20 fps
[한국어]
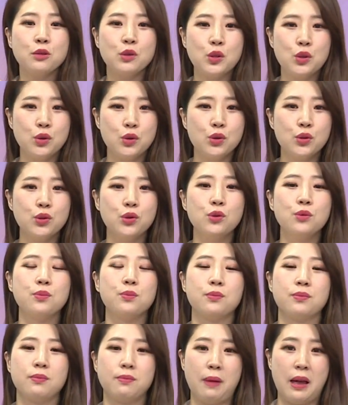do
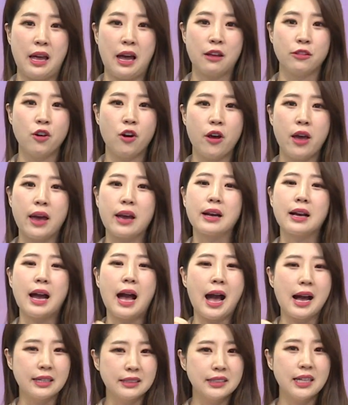단어에
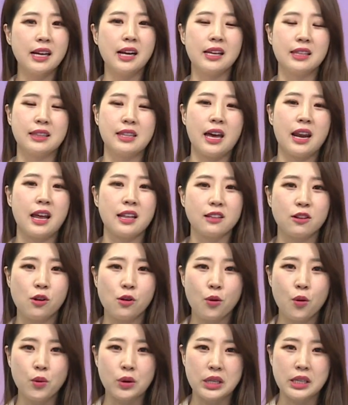강세가 있다라는 걸
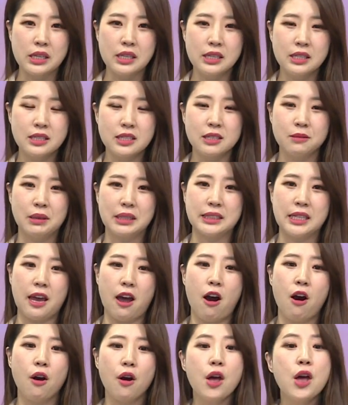꼭 잊지 마세요.
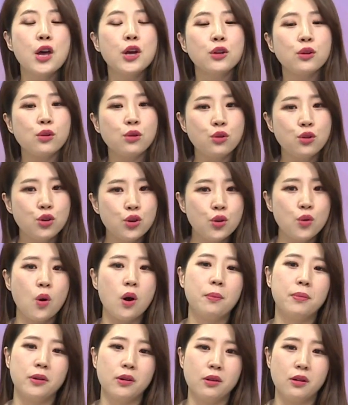
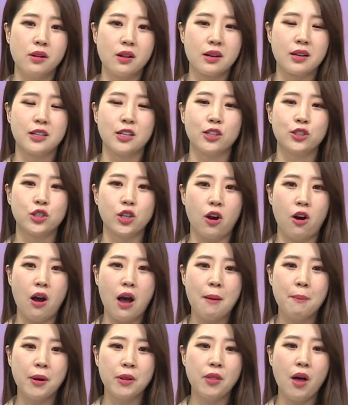doable. 그렇죠.
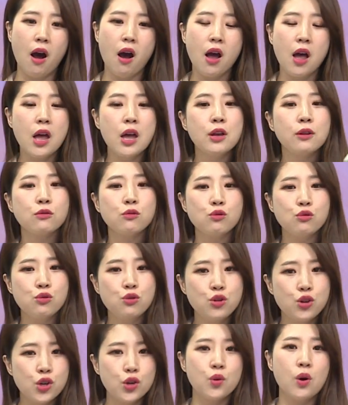한 번 더.
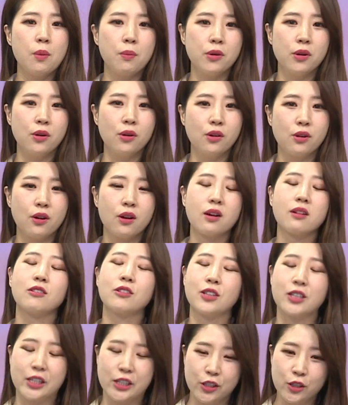doable.
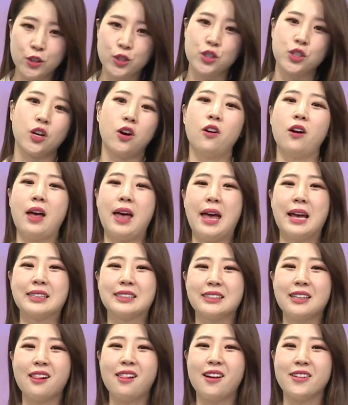그렇죠.
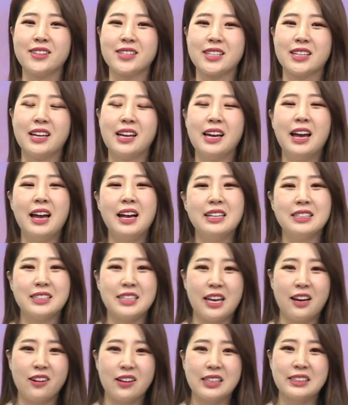excellent.
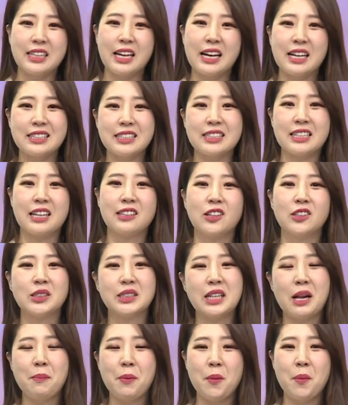자, 이렇게 세 가지 단어를
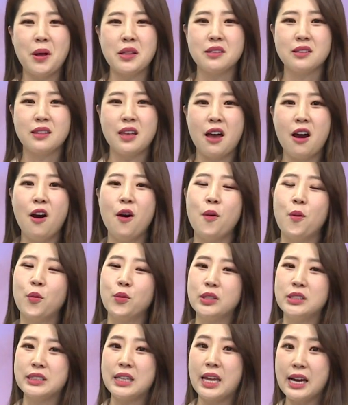살펴봤는데요.
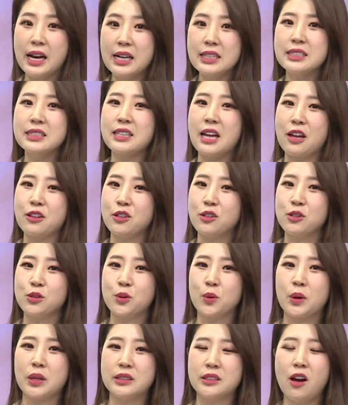오늘 세 가지 단어를
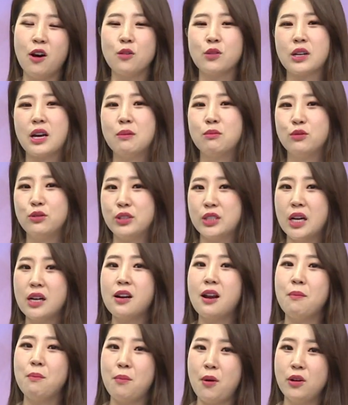통해서 우리가 문장을
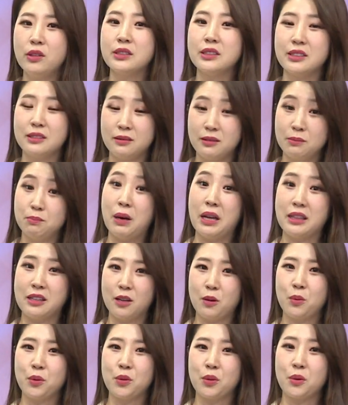한번
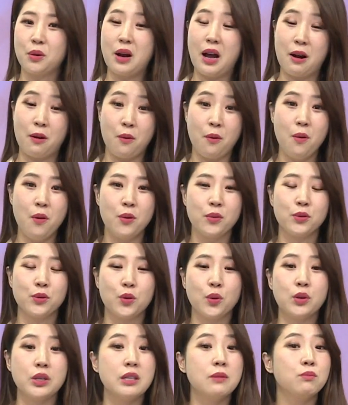만들어 보도록 하고
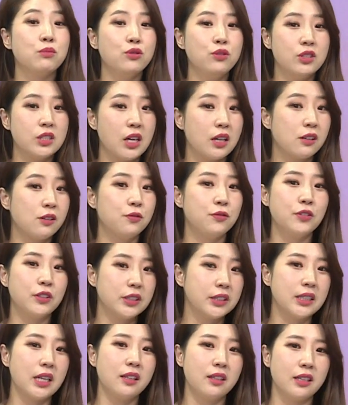또 이 문장을 풀
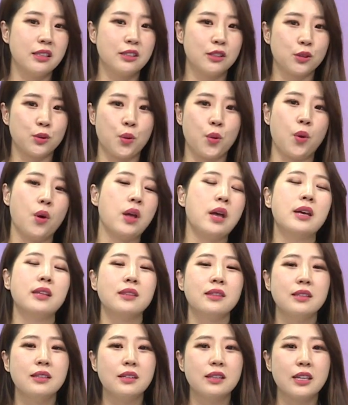센텐스로
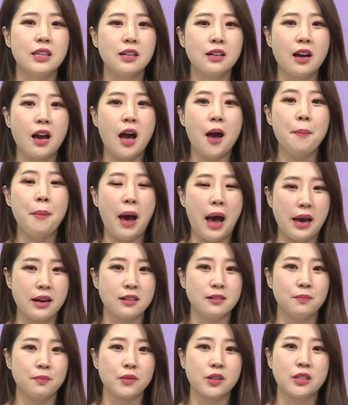느낌과
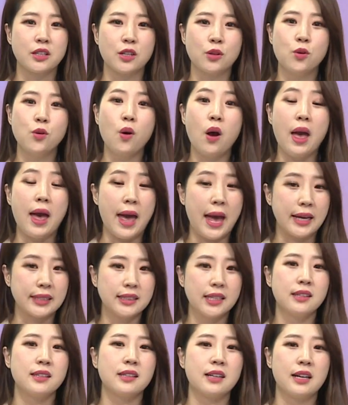발음 그리고
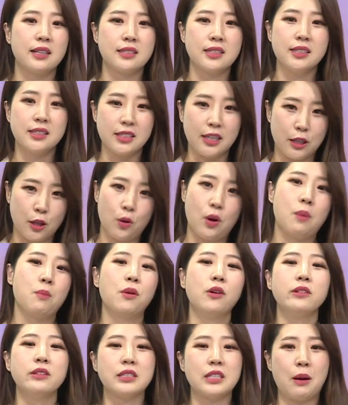액센트까지 제대로
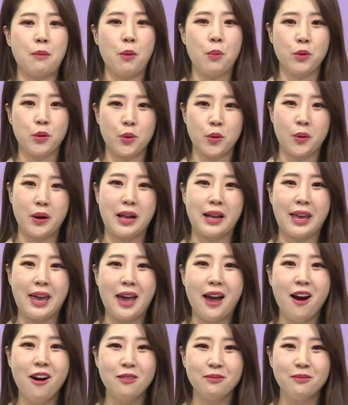한번 잡아 보도록 할게요.